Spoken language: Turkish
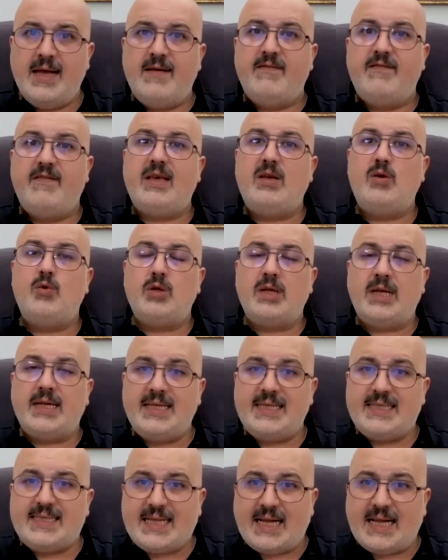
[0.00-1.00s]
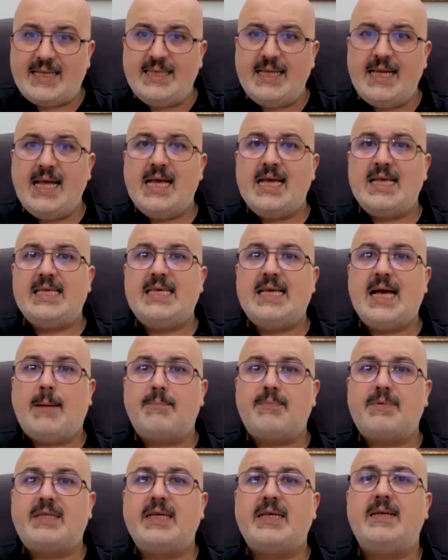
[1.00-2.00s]
ve Yunanistan
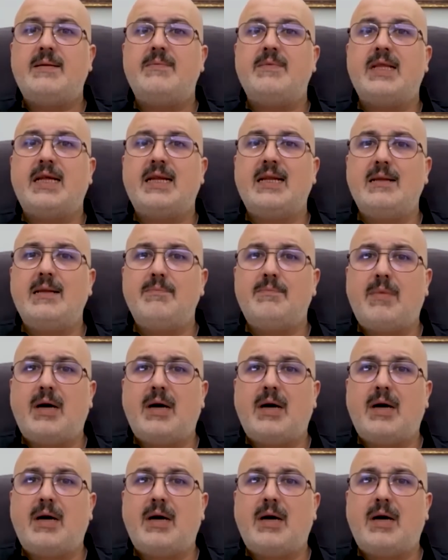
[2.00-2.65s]
yaptırımların